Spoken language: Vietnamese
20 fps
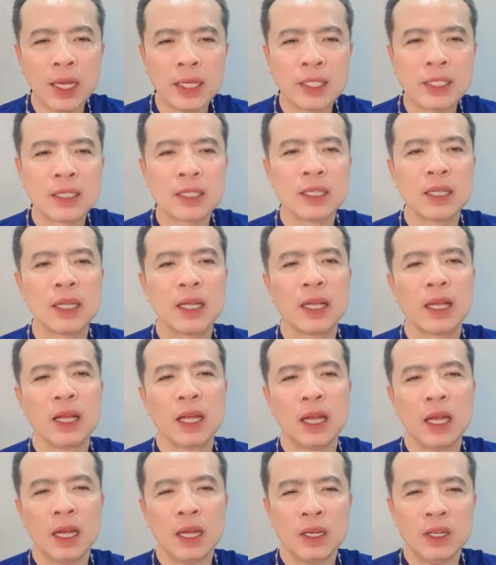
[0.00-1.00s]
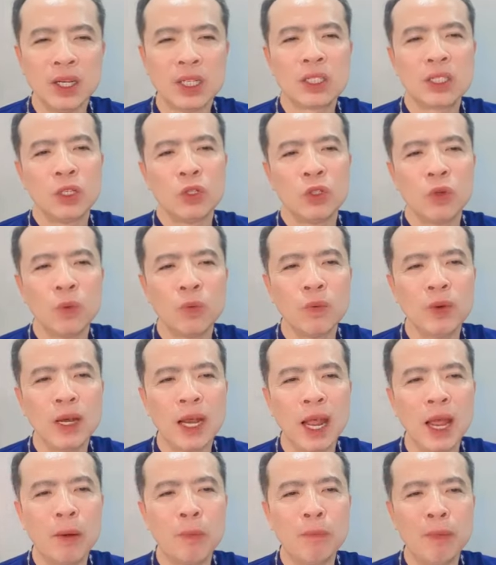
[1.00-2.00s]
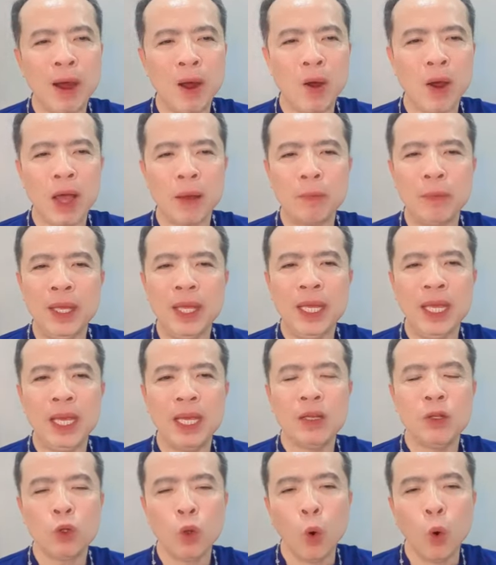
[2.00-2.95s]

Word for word: ax, được sử dụng để bao hàm ý nghĩa